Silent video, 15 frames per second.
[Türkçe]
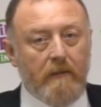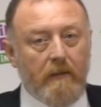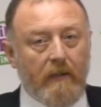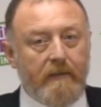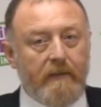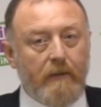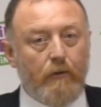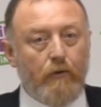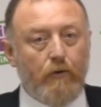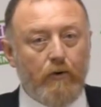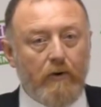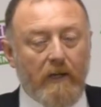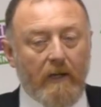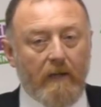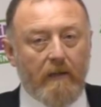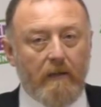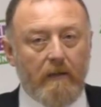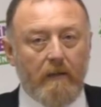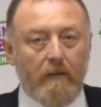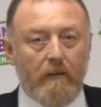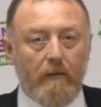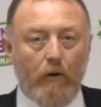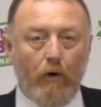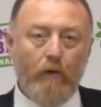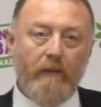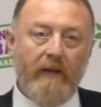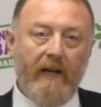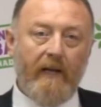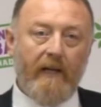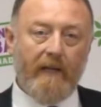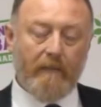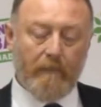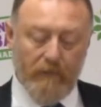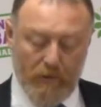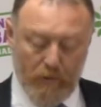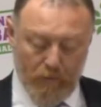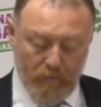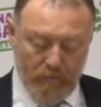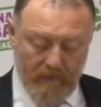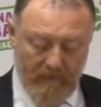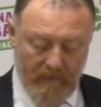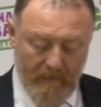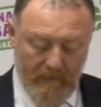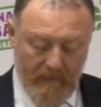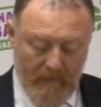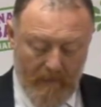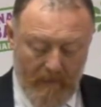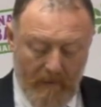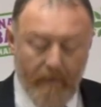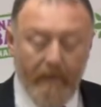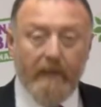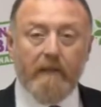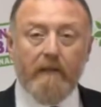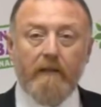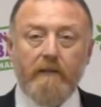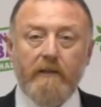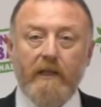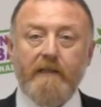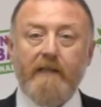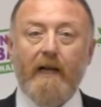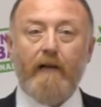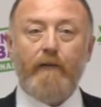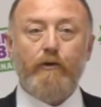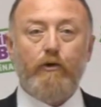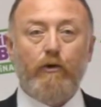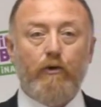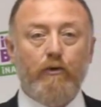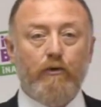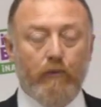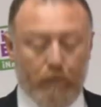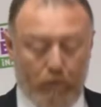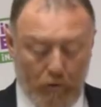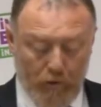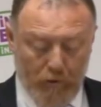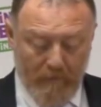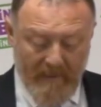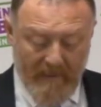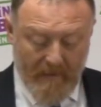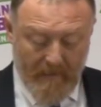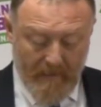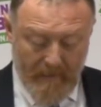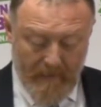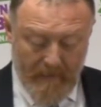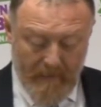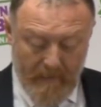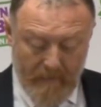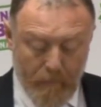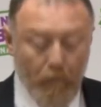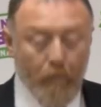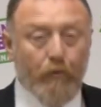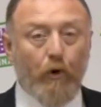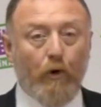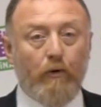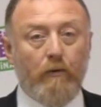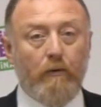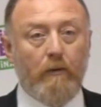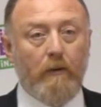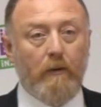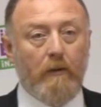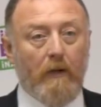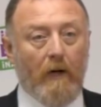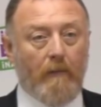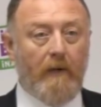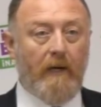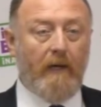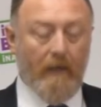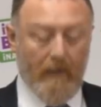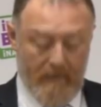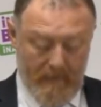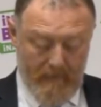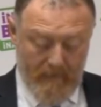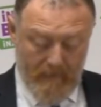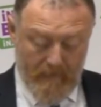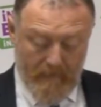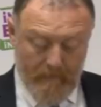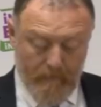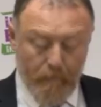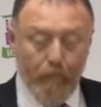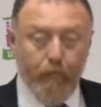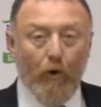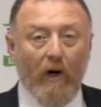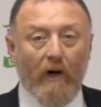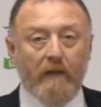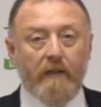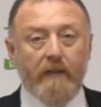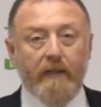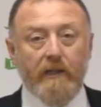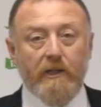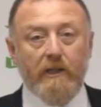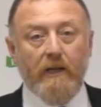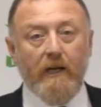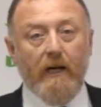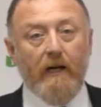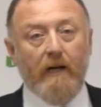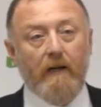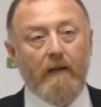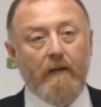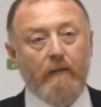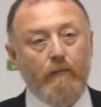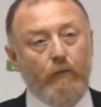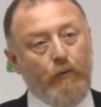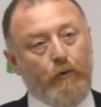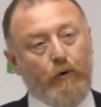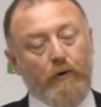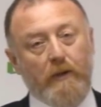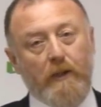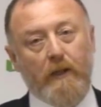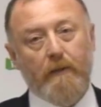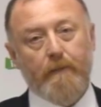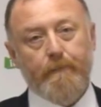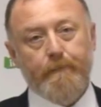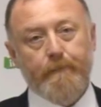hasta tutsak ölmeye yatmış durumda. Evet cezaevi sorununu çözmek mümkün ama bu anlayışla mümkün değil.